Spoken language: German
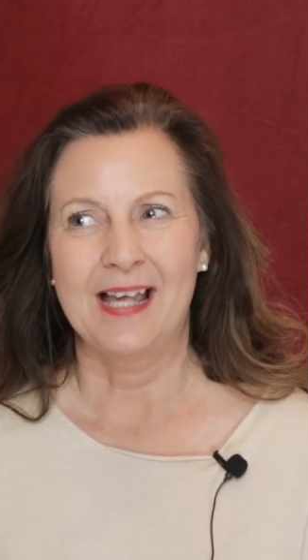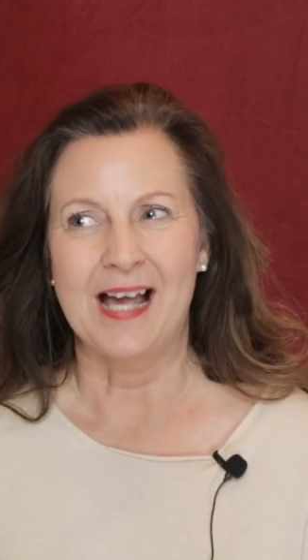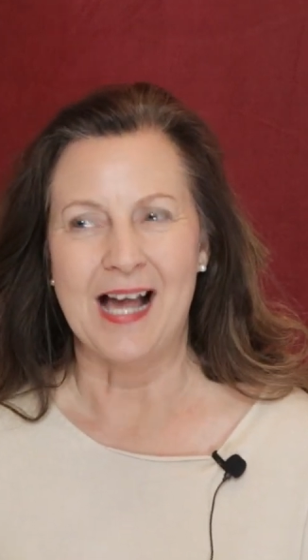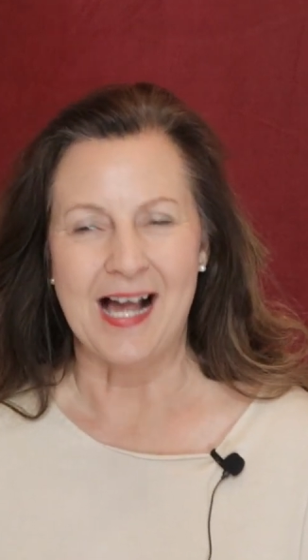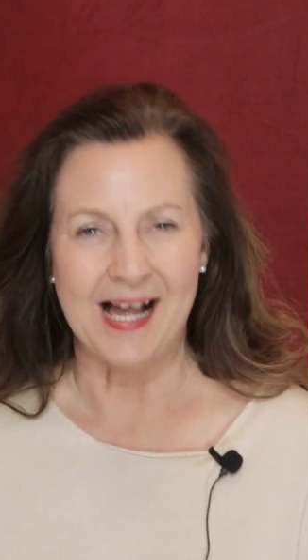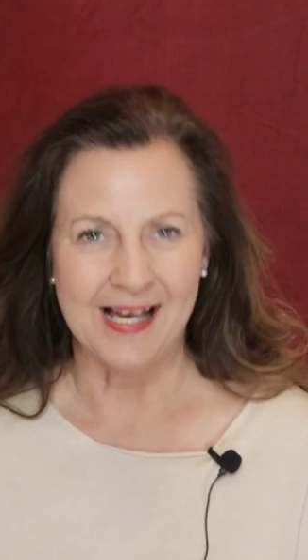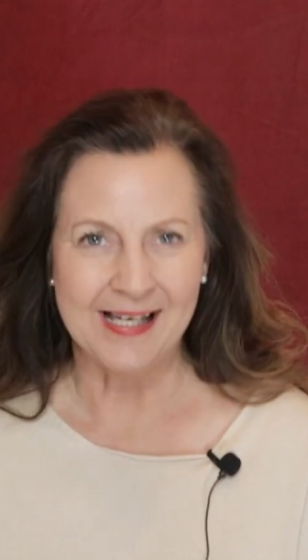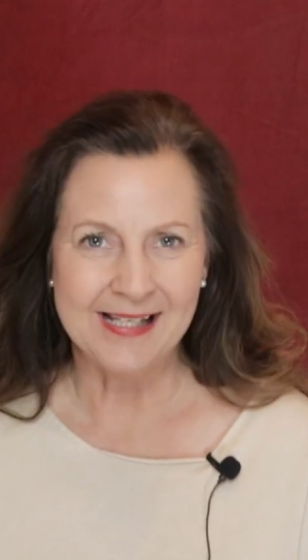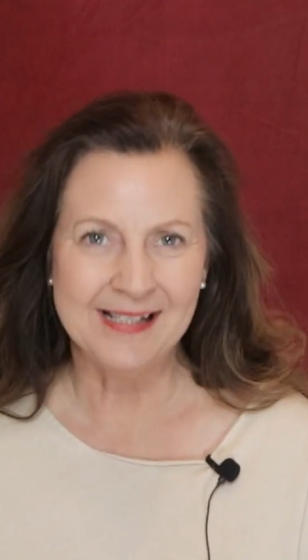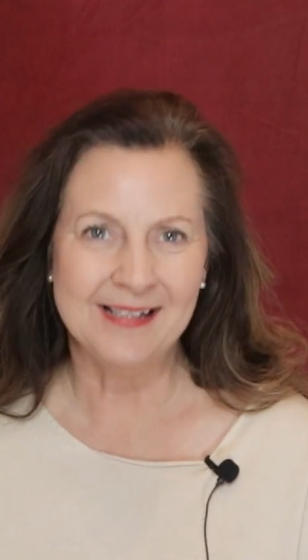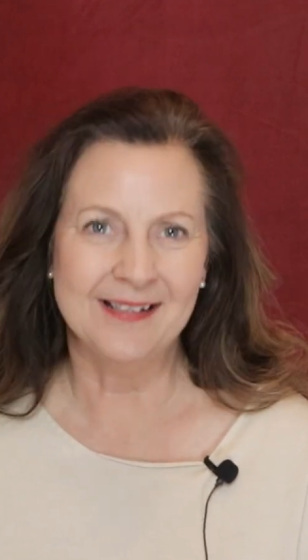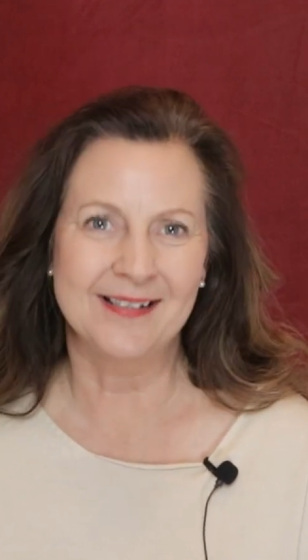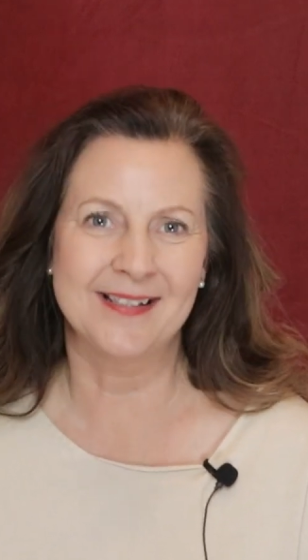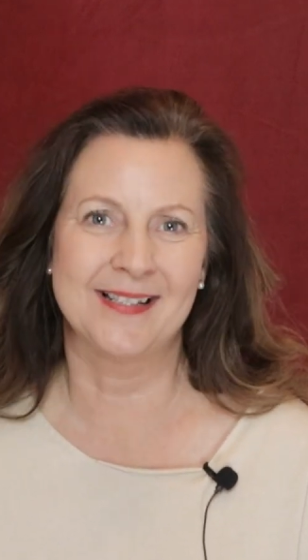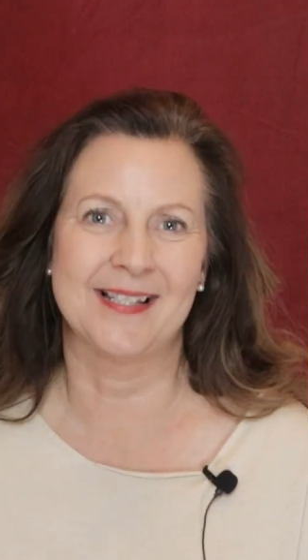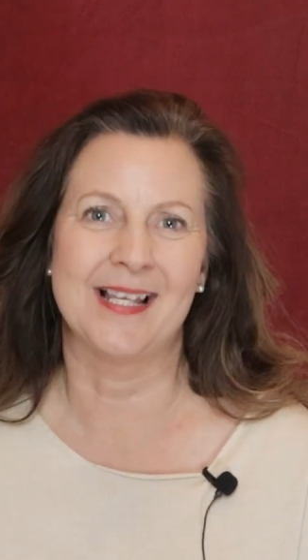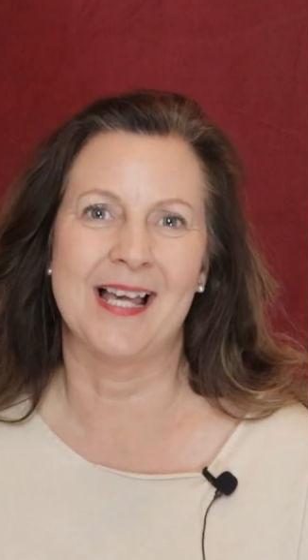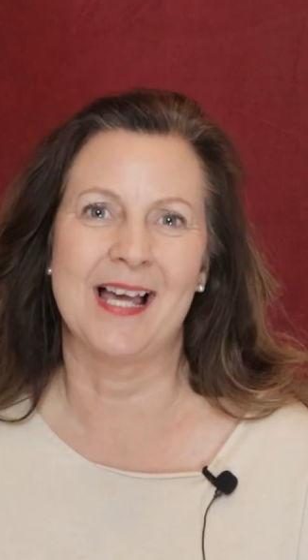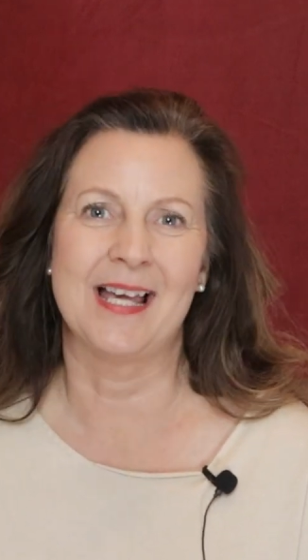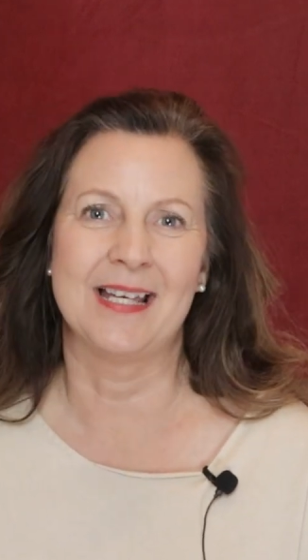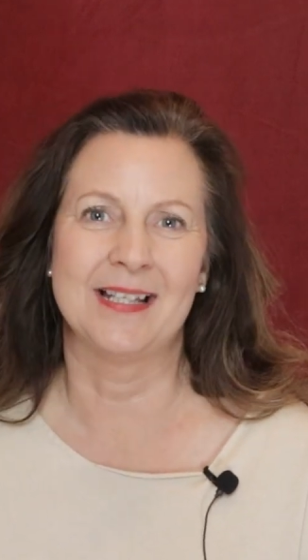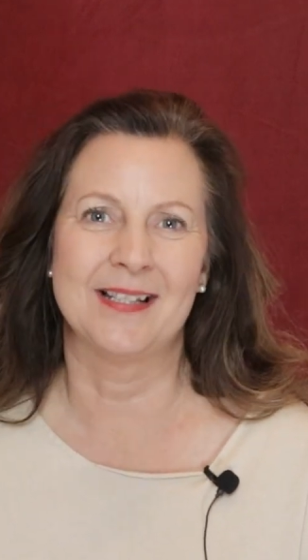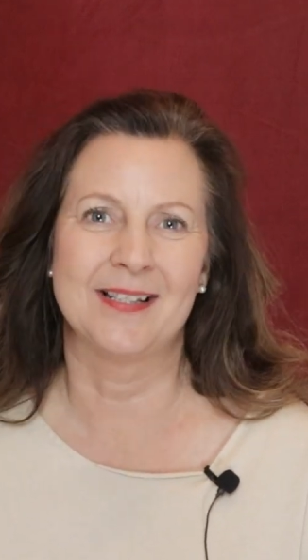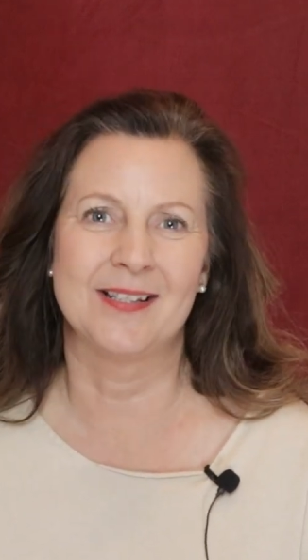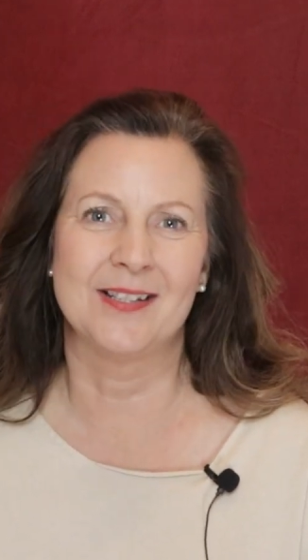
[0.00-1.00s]

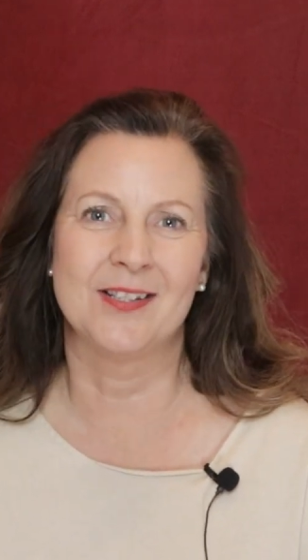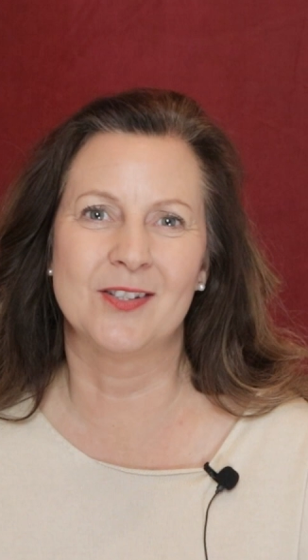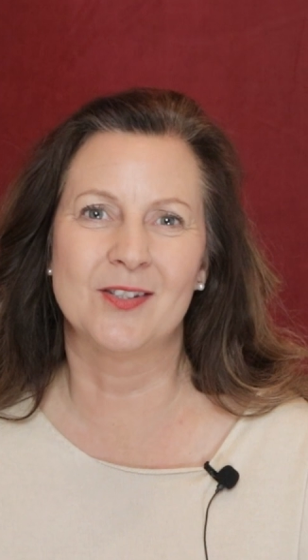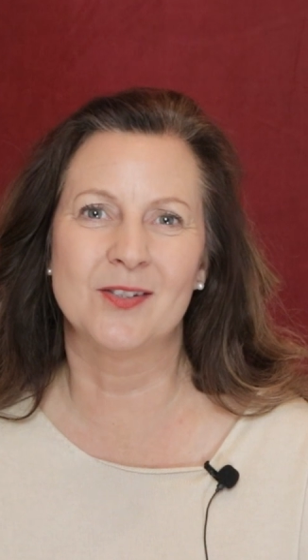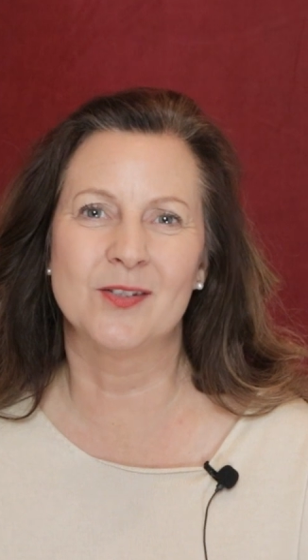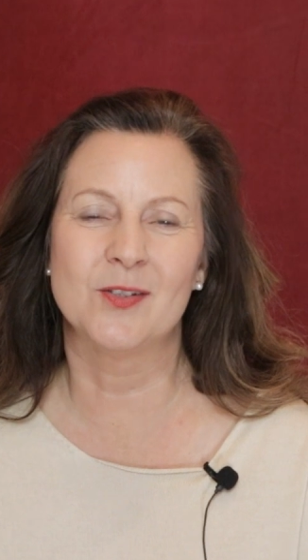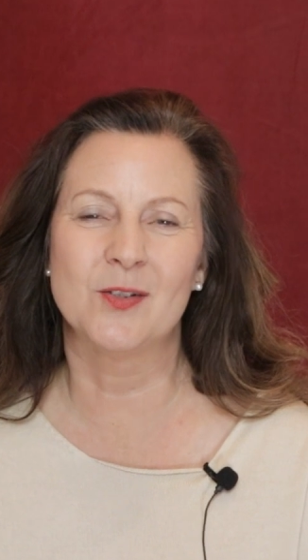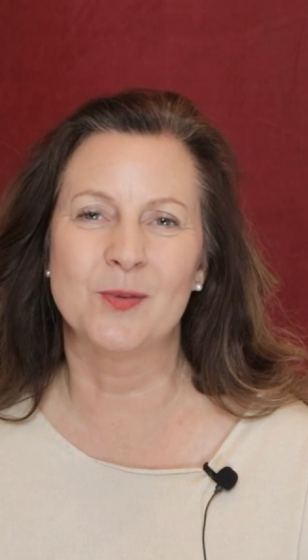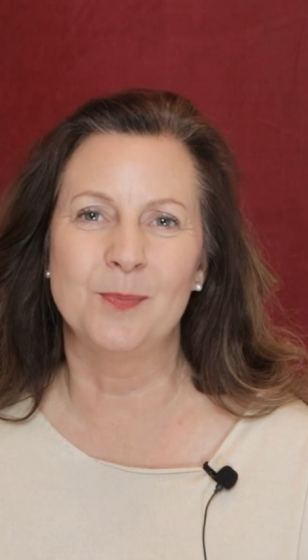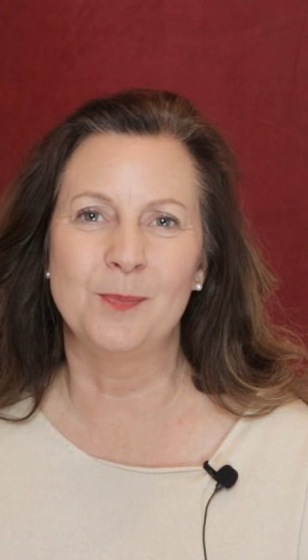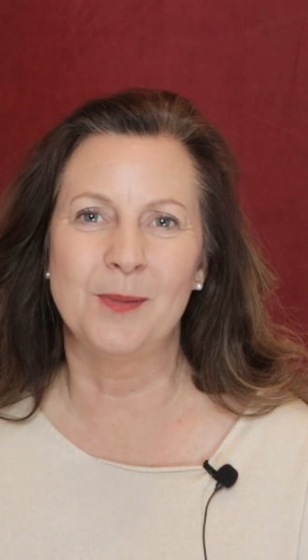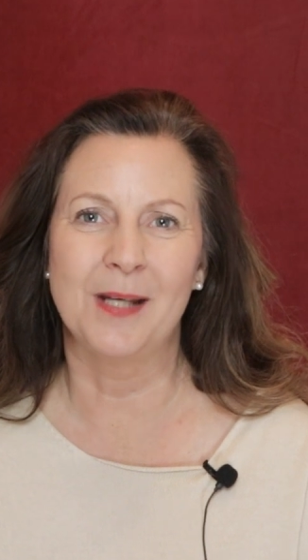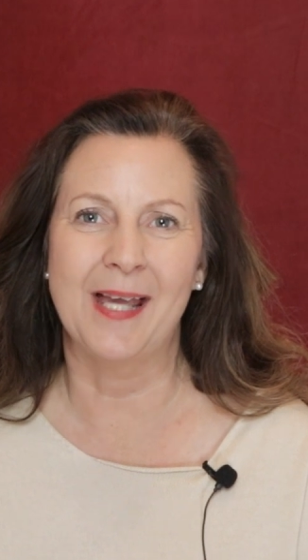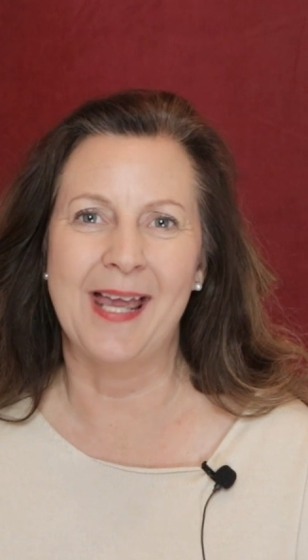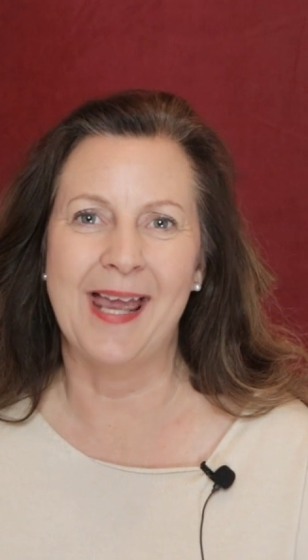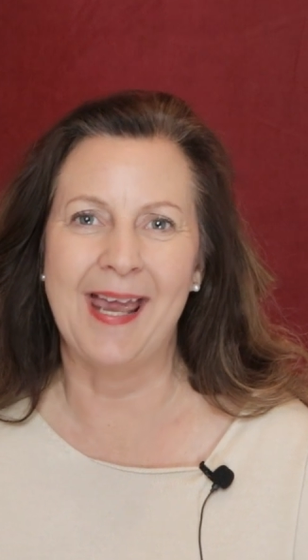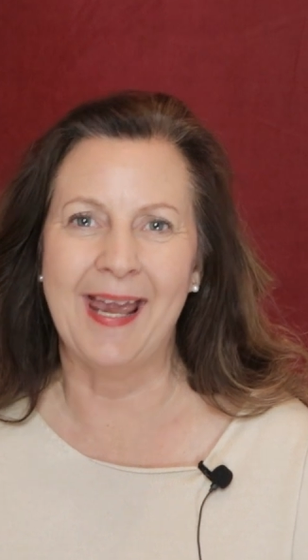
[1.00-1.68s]
Einerseits ist es mir